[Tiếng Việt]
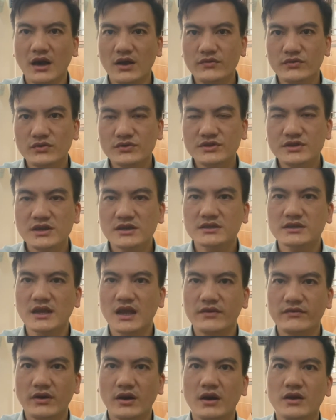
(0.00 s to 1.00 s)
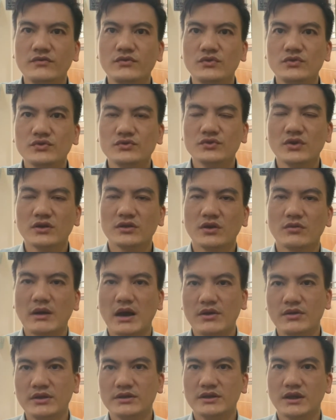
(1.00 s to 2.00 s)
ấn vào nút chia sẻ và ấn vào nút chuông thông
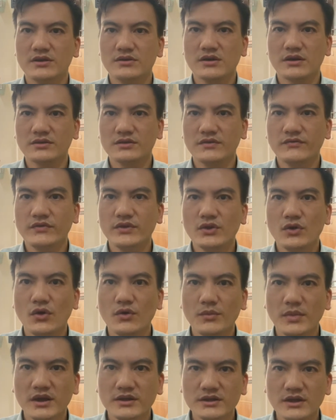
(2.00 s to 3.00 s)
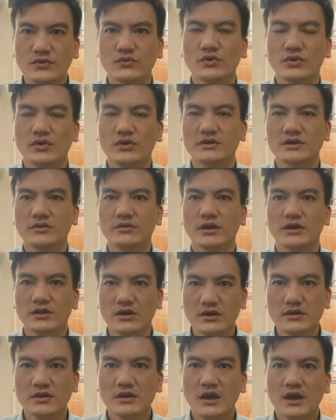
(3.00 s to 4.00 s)
báo để nhận được những video mới nhất của tôi trong thời gian
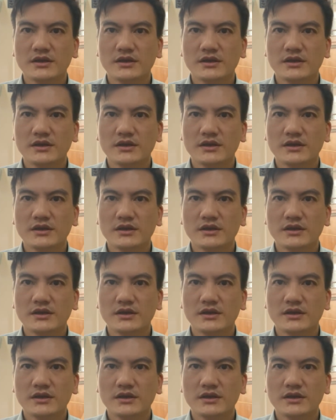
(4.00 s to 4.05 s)
tới.